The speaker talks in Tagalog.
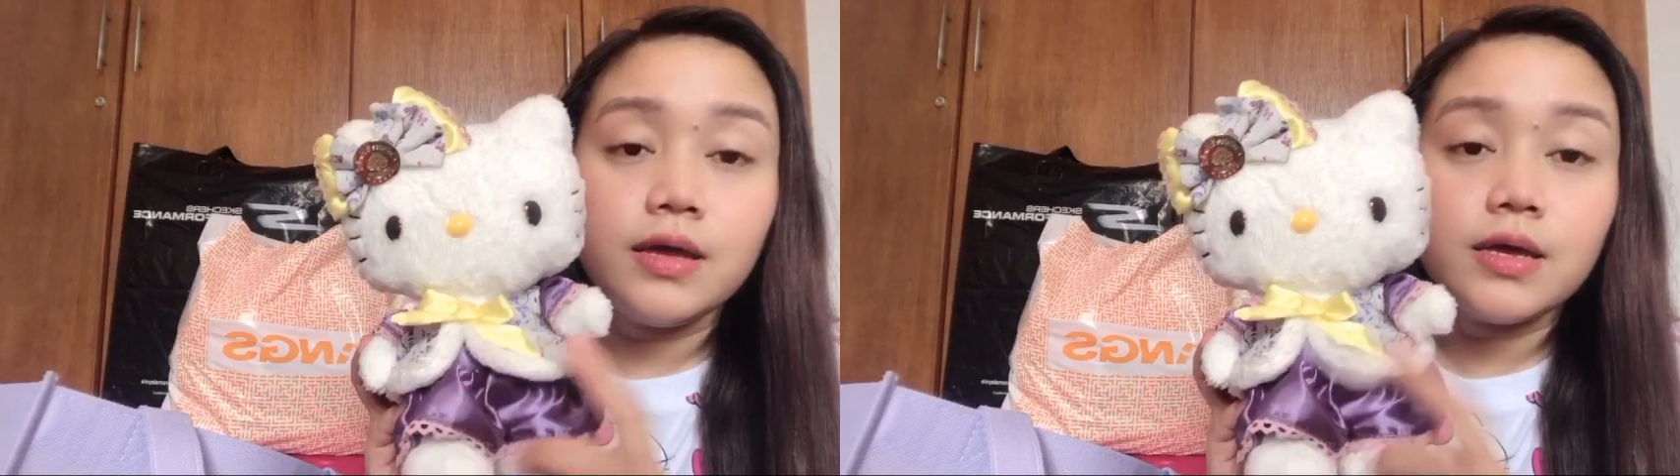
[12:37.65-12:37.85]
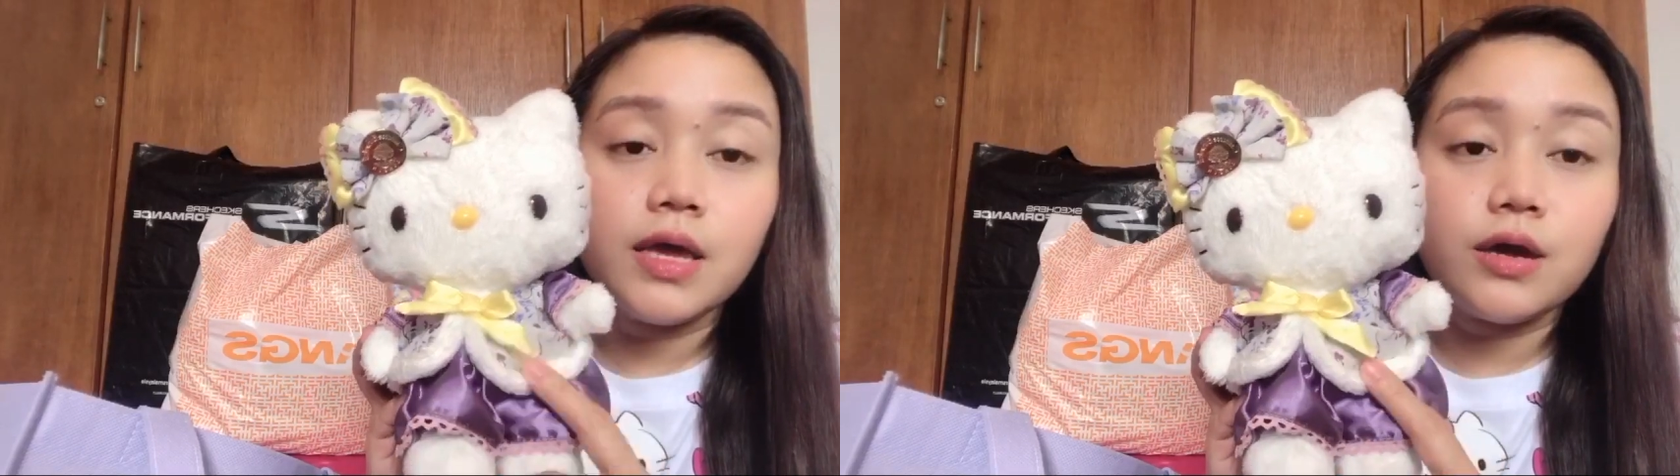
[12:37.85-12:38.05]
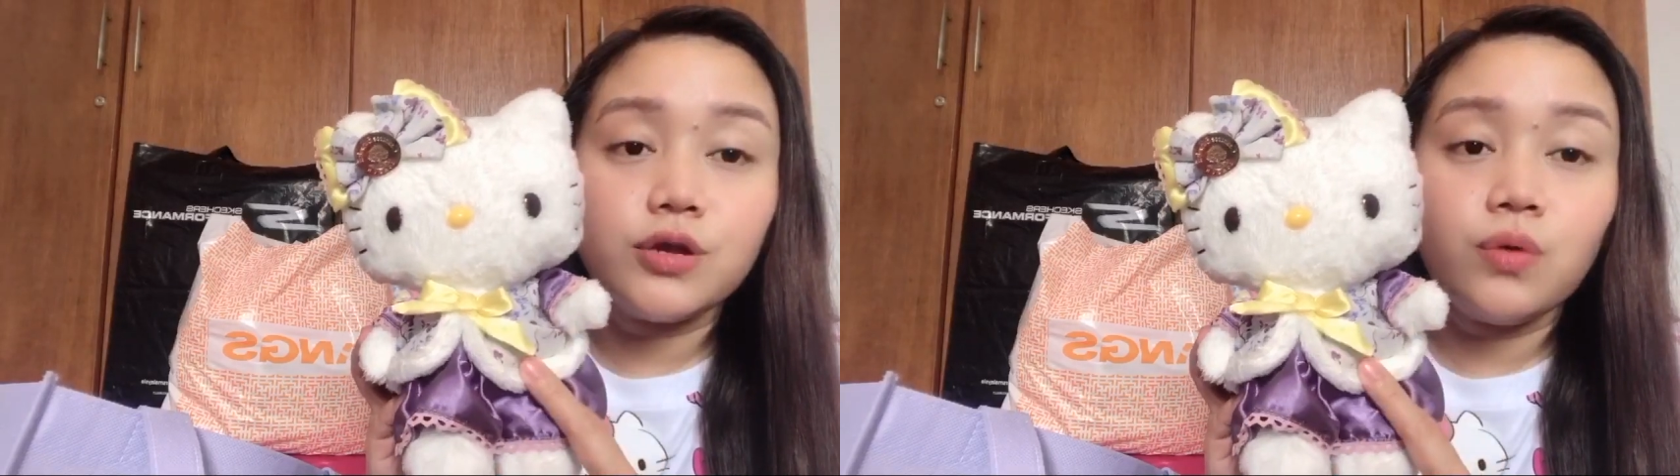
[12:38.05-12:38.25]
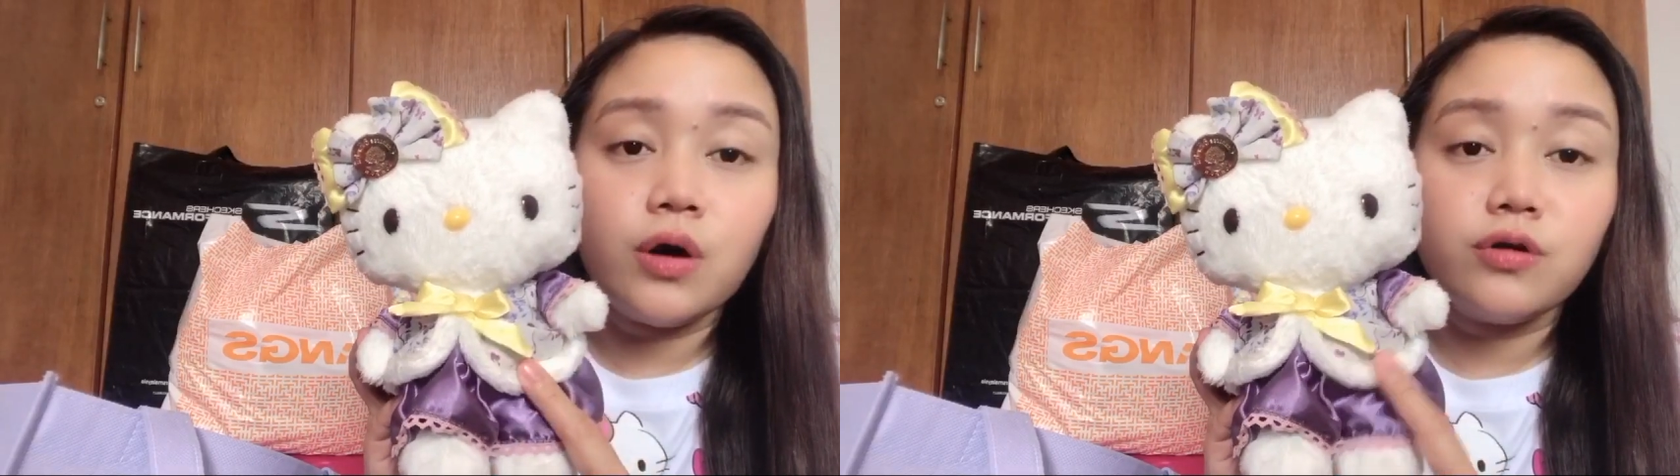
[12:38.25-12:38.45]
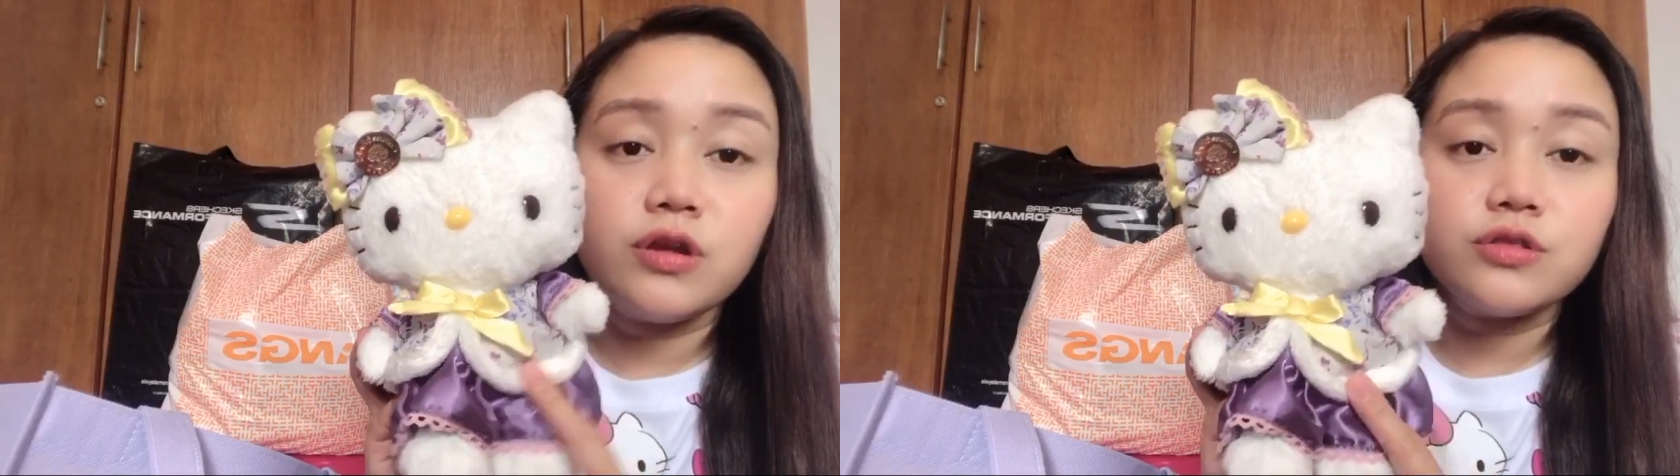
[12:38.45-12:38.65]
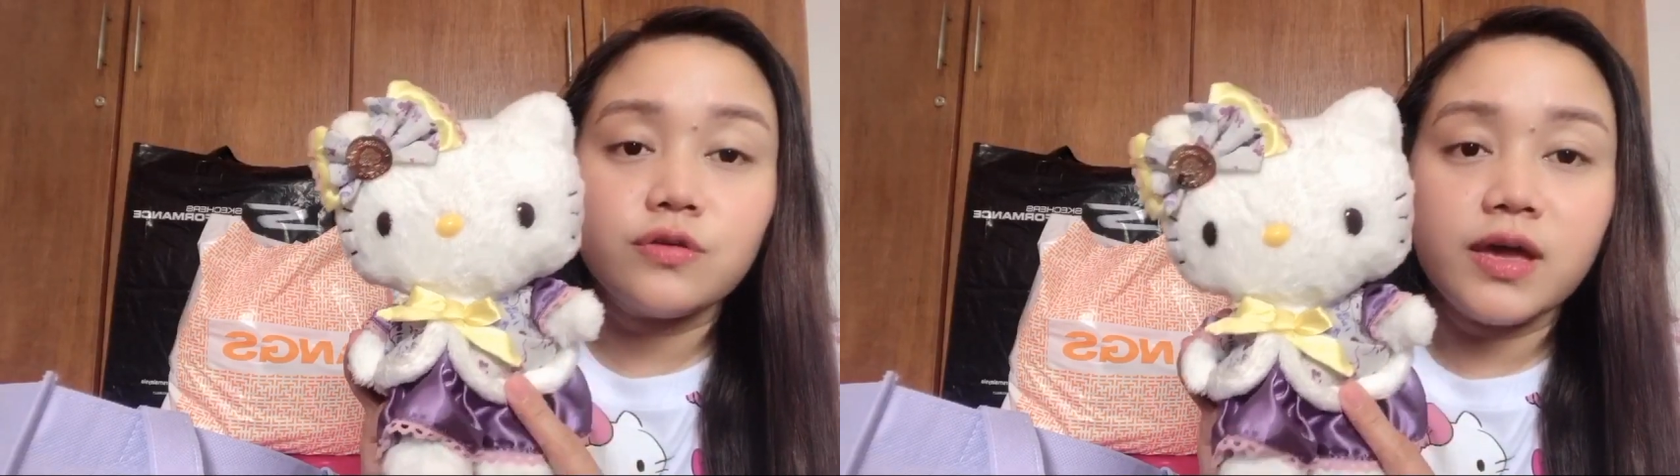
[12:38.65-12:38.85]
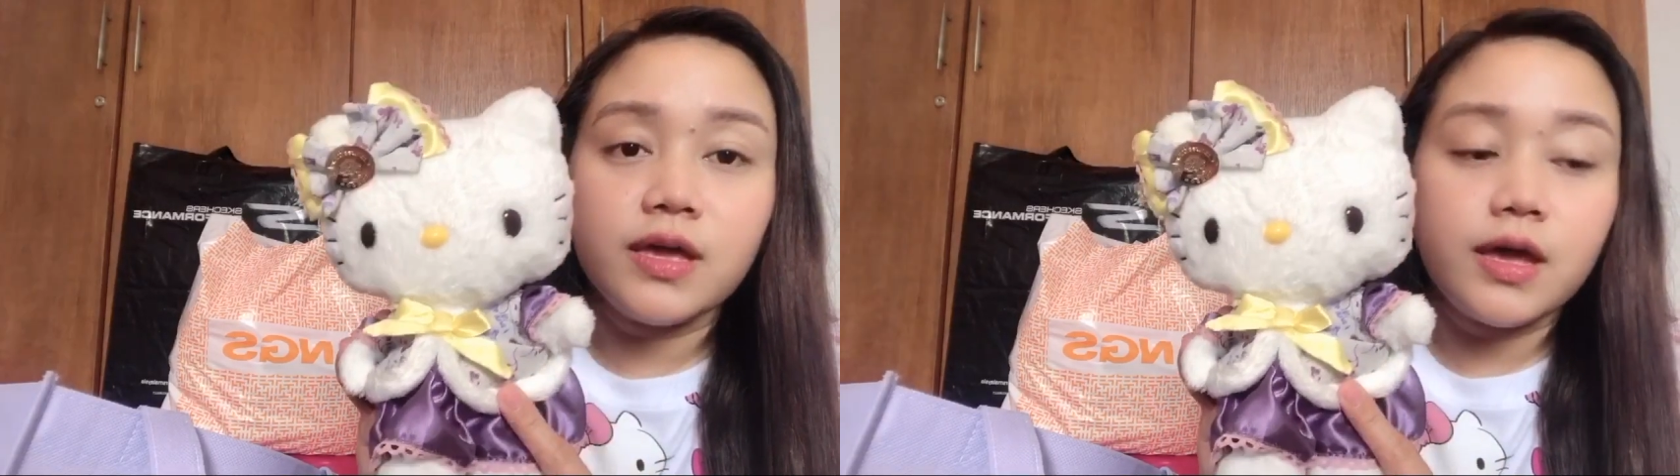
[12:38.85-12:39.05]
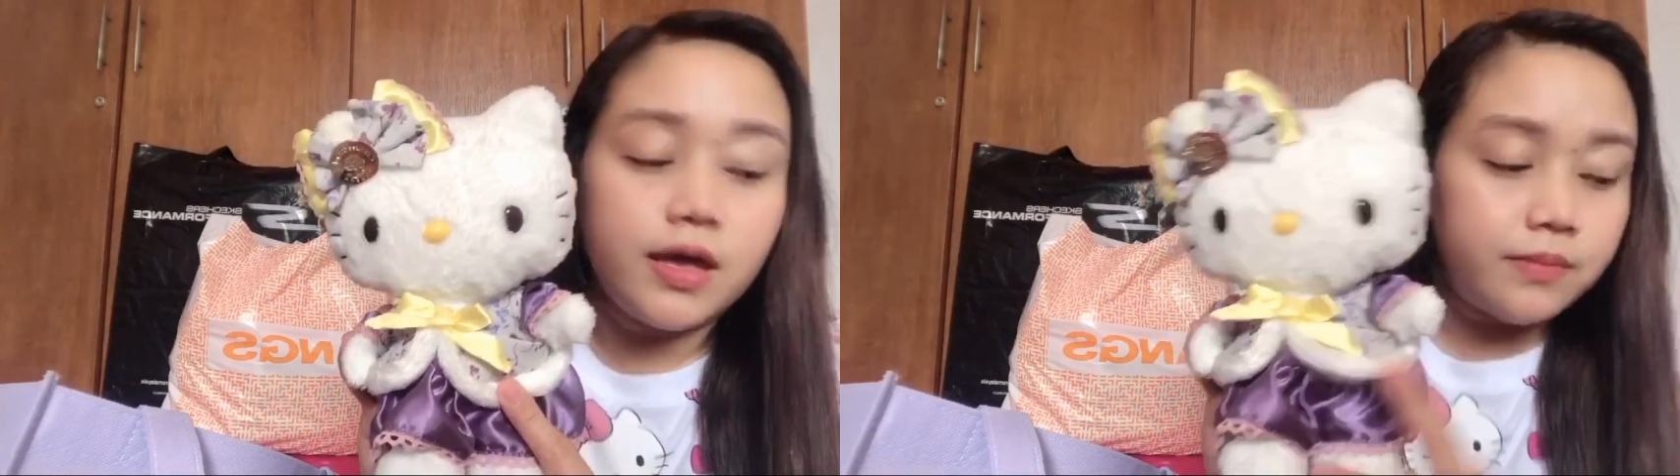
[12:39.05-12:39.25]
Kaya kinuha ko na to.
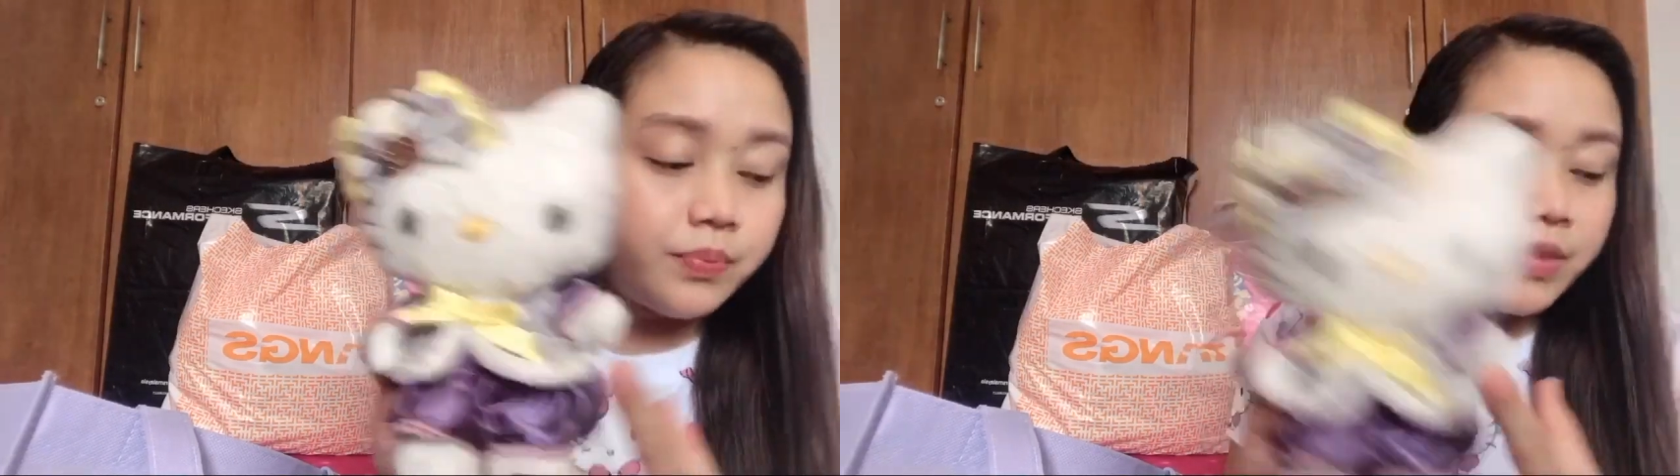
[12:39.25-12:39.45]
Ayan.